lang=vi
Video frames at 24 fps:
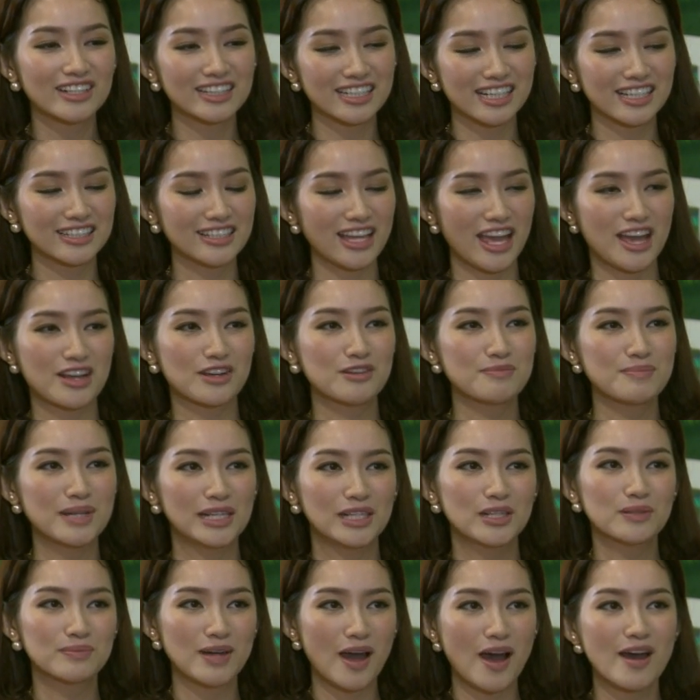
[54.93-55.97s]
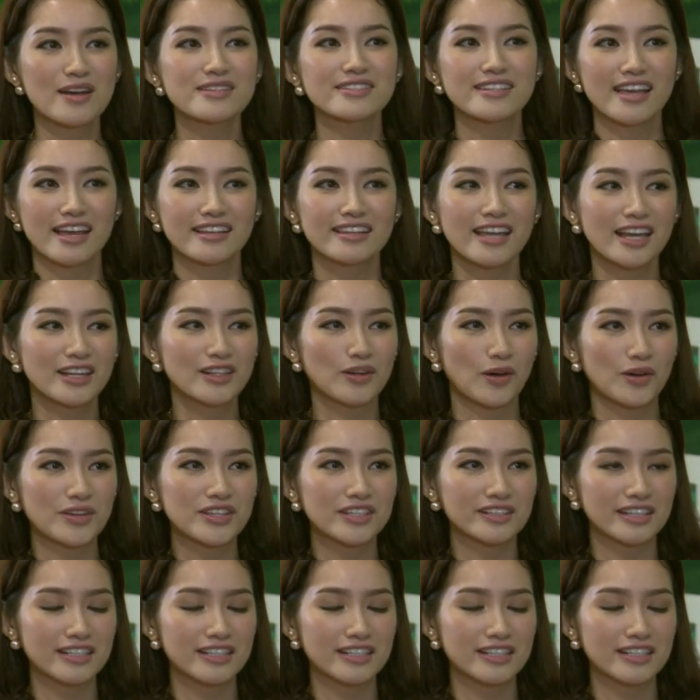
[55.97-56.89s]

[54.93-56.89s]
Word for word: cơ thể của mình lúc đó sẽ thay đổi như thế